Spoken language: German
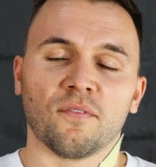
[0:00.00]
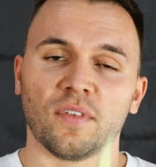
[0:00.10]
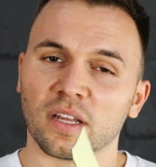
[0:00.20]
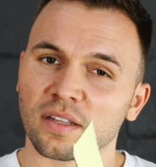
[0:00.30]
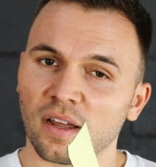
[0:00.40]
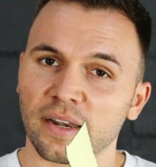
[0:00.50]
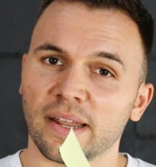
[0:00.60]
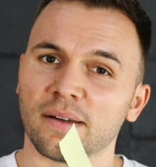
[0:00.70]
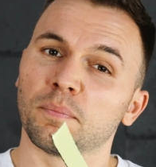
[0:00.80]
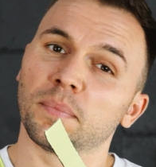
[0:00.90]
Wenn ihr da ein
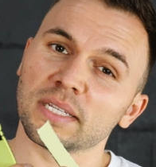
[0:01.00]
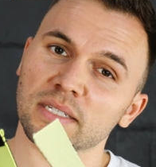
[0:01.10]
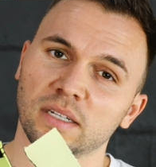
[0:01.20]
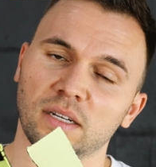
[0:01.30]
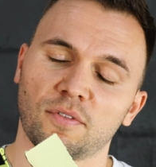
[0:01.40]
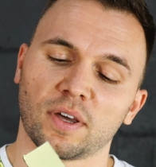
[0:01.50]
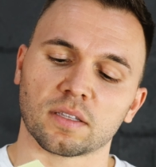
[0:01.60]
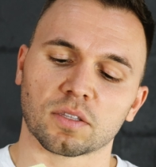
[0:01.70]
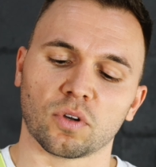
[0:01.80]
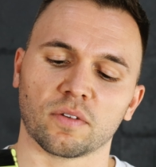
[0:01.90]
bisschen den
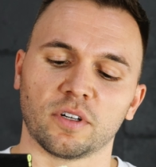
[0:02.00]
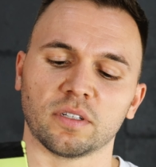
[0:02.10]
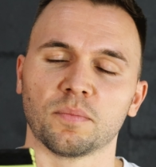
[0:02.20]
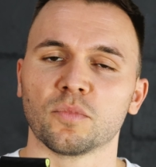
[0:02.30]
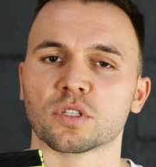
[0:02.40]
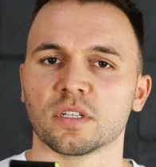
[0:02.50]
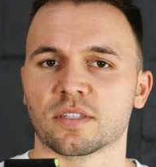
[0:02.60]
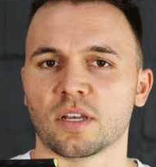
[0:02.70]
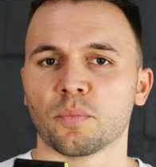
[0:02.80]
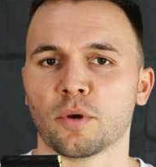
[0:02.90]
Effekt erzeugen wollt, müsst ihr
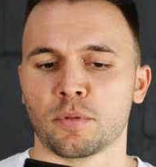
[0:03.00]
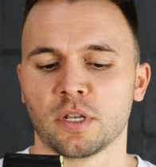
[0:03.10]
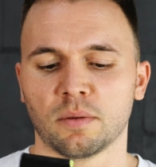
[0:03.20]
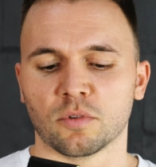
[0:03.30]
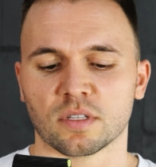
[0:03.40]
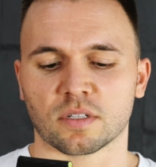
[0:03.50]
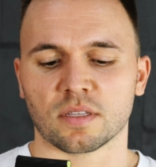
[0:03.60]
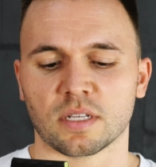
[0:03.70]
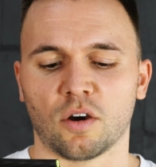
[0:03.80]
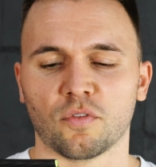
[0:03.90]
ein Sandpapier nehmen und das
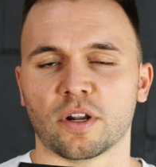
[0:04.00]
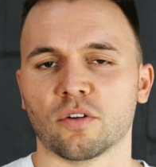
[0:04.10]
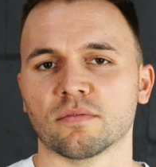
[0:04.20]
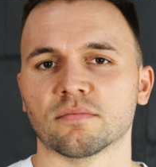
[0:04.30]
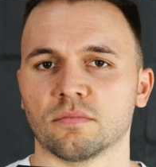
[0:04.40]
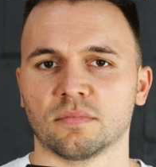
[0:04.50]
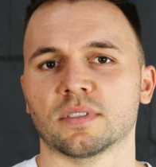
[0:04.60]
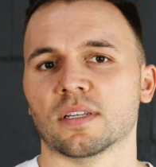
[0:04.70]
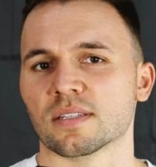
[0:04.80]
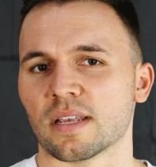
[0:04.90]
Ganze aufrauen,
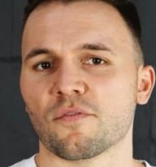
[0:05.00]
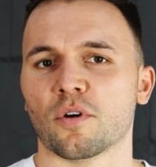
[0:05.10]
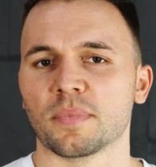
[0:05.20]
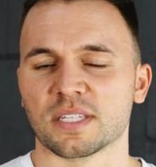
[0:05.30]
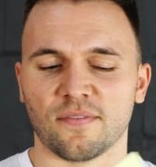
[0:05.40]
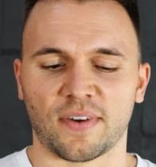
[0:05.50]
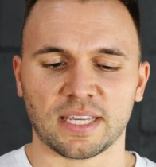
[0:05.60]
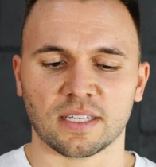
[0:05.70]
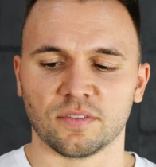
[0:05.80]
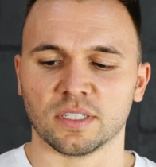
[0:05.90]
dass es einfach ein bisschen
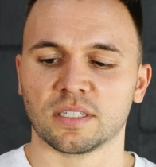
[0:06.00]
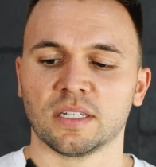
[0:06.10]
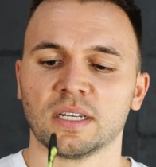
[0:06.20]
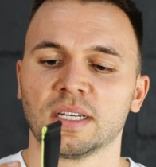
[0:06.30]
weicher wird.